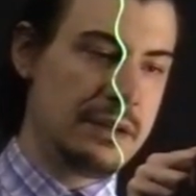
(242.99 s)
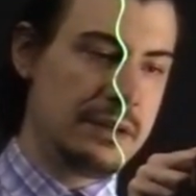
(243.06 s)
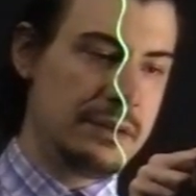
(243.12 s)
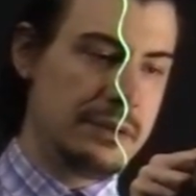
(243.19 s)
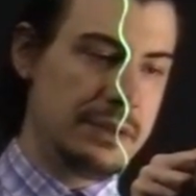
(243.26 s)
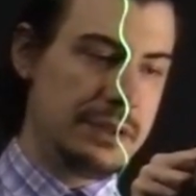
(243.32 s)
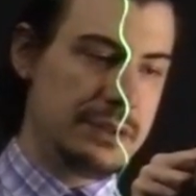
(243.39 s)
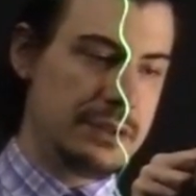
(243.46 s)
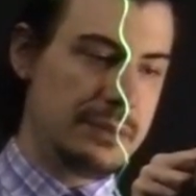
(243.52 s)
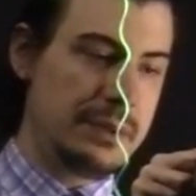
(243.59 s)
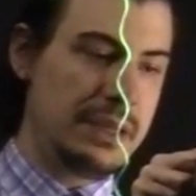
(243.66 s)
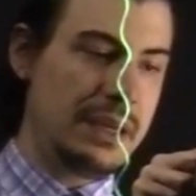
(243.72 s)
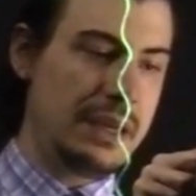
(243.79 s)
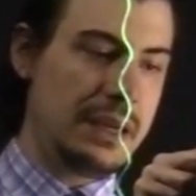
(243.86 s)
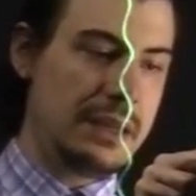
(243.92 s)
2 sobre
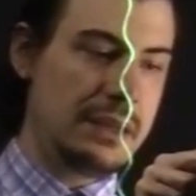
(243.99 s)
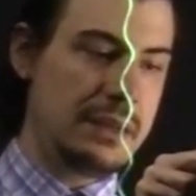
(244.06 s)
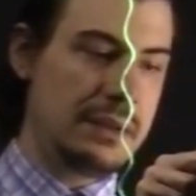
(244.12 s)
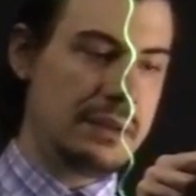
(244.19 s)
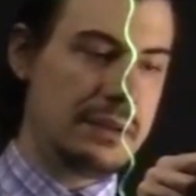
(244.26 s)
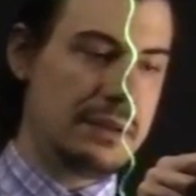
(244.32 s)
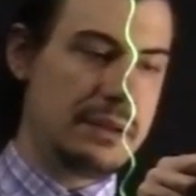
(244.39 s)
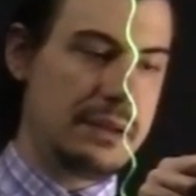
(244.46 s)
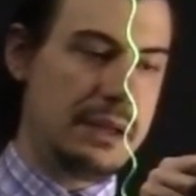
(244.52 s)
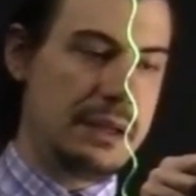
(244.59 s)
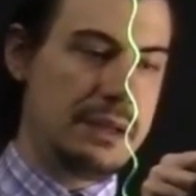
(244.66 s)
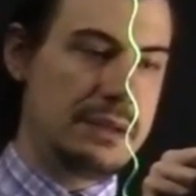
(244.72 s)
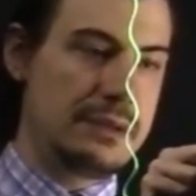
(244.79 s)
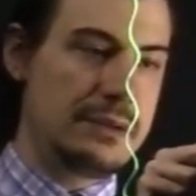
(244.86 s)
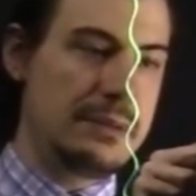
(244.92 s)
n,
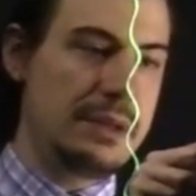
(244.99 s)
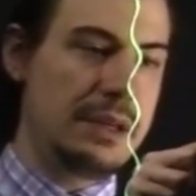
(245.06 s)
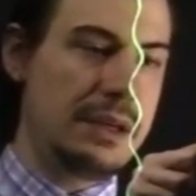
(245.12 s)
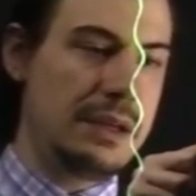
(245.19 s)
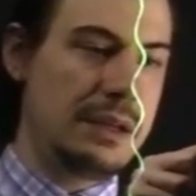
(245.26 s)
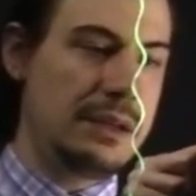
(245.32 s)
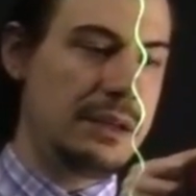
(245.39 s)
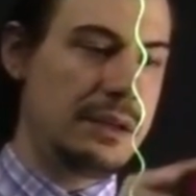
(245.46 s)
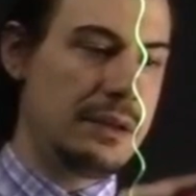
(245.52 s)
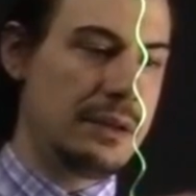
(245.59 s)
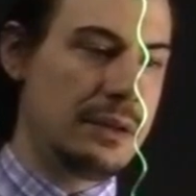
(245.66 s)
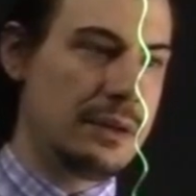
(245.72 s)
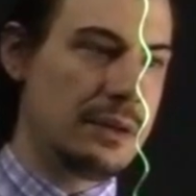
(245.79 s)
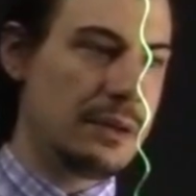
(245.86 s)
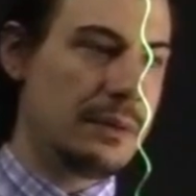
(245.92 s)
3 sobre n,
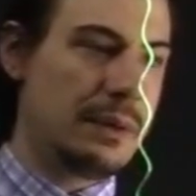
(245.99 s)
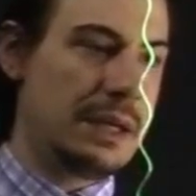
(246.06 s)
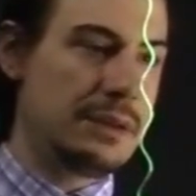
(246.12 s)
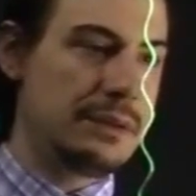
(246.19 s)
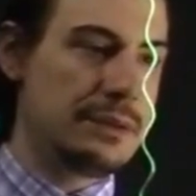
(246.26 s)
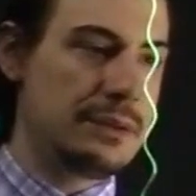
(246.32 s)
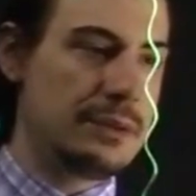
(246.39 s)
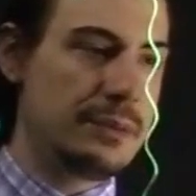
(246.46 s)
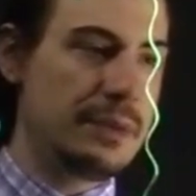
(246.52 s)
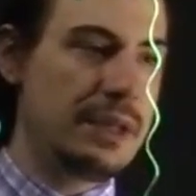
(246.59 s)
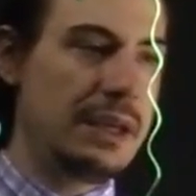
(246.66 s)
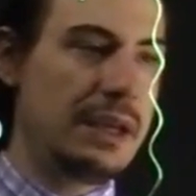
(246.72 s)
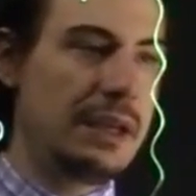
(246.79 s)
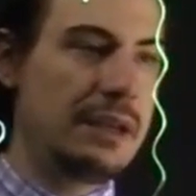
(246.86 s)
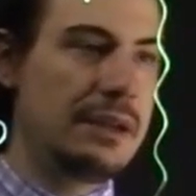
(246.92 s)
4 sobre
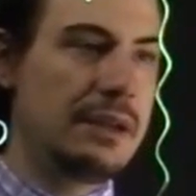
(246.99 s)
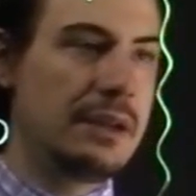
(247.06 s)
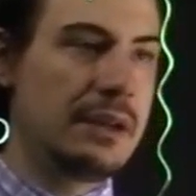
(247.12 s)
n.